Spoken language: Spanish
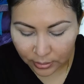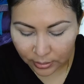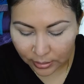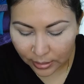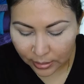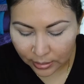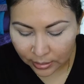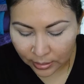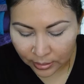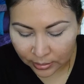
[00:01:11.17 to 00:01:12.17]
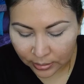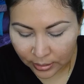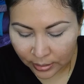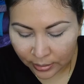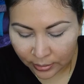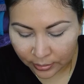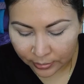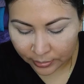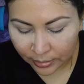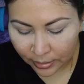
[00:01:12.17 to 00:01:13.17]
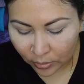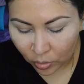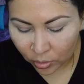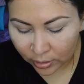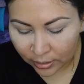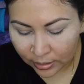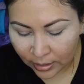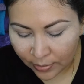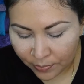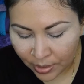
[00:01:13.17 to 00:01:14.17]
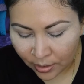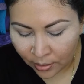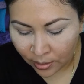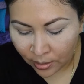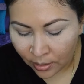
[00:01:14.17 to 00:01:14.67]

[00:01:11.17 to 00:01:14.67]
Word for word: la línea del, corte de mi